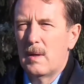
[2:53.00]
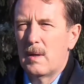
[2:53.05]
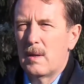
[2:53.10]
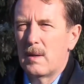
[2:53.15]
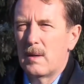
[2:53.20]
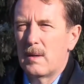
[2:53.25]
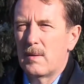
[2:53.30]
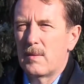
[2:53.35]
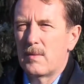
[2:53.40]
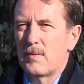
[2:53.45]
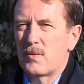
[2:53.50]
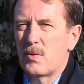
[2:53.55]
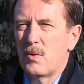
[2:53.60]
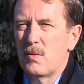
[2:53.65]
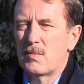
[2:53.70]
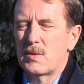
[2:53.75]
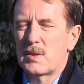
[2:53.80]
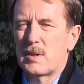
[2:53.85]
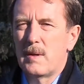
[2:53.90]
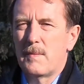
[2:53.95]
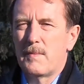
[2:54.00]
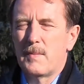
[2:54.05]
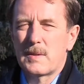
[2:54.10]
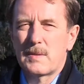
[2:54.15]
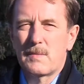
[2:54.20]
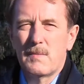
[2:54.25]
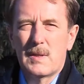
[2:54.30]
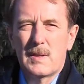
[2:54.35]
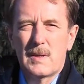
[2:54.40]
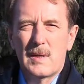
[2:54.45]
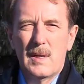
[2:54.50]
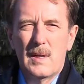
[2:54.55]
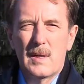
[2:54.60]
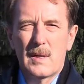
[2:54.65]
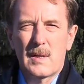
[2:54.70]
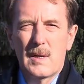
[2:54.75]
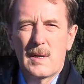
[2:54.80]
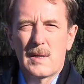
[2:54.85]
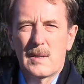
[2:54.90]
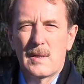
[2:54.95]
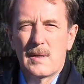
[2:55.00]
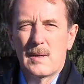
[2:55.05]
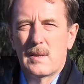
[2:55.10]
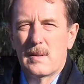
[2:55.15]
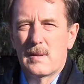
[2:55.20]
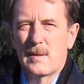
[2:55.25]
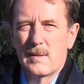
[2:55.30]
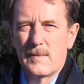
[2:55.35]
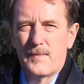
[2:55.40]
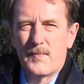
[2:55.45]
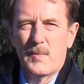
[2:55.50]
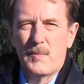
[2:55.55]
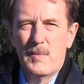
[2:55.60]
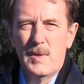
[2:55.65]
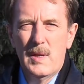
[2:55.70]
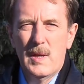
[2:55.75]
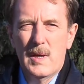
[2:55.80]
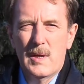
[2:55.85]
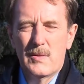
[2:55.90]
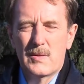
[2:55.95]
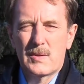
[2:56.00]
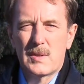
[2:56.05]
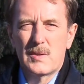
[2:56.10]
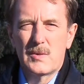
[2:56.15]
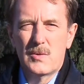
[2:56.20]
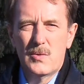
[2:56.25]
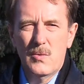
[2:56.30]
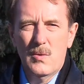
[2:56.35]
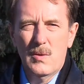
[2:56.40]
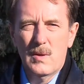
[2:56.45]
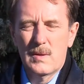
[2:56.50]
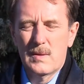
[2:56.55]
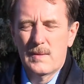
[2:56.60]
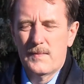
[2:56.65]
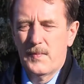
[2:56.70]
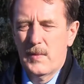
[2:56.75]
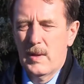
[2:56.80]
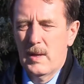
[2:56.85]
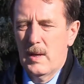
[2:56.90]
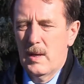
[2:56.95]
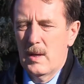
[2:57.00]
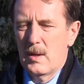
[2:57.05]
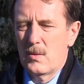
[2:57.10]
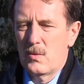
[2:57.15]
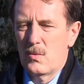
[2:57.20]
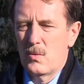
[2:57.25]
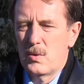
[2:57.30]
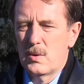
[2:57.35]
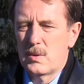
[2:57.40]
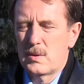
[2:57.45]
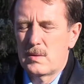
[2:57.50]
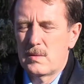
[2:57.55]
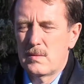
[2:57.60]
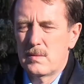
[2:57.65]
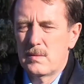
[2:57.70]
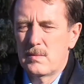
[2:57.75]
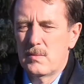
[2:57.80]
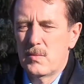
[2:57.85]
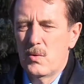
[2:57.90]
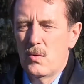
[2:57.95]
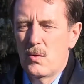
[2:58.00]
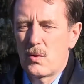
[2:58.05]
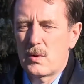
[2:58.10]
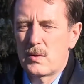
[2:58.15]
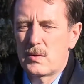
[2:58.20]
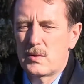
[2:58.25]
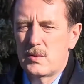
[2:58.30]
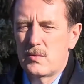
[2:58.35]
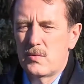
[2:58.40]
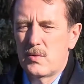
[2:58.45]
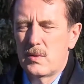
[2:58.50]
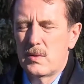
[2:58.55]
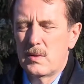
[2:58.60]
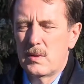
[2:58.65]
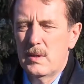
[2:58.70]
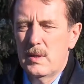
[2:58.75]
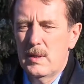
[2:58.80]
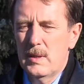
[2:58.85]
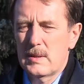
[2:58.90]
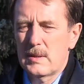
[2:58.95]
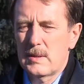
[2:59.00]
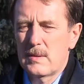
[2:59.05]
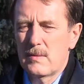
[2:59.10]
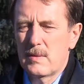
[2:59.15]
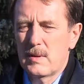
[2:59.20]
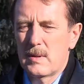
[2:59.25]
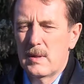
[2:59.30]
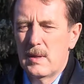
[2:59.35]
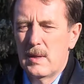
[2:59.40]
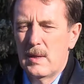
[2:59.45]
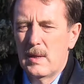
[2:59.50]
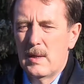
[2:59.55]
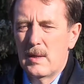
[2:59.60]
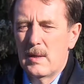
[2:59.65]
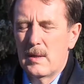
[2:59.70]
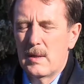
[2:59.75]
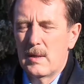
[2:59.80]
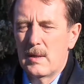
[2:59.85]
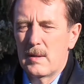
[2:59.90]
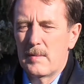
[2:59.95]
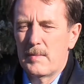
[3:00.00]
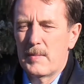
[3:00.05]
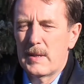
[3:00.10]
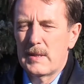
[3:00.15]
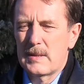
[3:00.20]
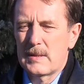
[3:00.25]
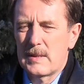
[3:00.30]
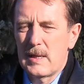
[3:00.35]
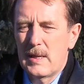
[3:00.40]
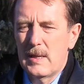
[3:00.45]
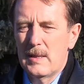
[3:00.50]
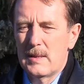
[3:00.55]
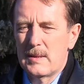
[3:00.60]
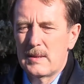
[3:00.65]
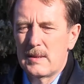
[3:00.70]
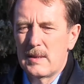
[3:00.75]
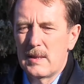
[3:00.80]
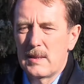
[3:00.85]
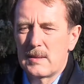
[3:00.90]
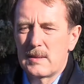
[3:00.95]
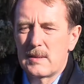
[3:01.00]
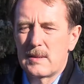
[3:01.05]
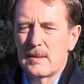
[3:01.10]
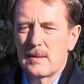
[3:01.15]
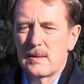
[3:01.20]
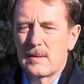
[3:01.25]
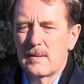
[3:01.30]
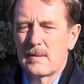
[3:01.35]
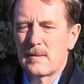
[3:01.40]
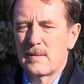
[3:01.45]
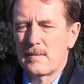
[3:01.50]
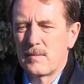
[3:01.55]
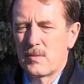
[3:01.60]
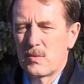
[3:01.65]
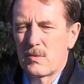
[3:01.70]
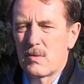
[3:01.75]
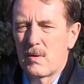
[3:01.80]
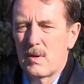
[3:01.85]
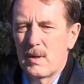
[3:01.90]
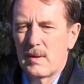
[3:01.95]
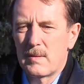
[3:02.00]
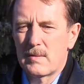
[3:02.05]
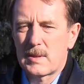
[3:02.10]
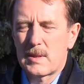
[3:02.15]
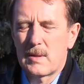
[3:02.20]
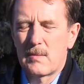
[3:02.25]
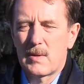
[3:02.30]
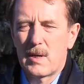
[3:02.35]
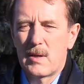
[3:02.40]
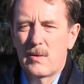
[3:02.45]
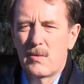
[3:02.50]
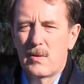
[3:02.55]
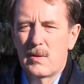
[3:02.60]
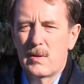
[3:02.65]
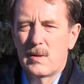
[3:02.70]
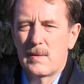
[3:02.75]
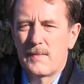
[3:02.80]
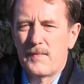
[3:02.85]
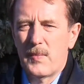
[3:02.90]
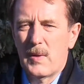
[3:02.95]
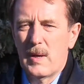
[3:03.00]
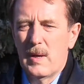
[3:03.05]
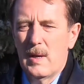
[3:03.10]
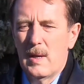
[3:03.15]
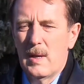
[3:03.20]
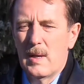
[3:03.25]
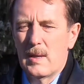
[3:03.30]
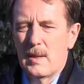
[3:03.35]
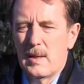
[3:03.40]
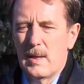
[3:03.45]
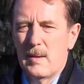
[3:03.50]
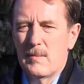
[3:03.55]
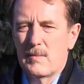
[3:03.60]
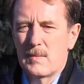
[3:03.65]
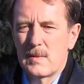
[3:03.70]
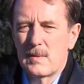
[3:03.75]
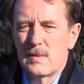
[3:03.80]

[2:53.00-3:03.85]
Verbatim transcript: э, в том числе посмотрели, как и меняются села. То есть э, много чего интересного предстоит здесь, в Утурлинском районе, нам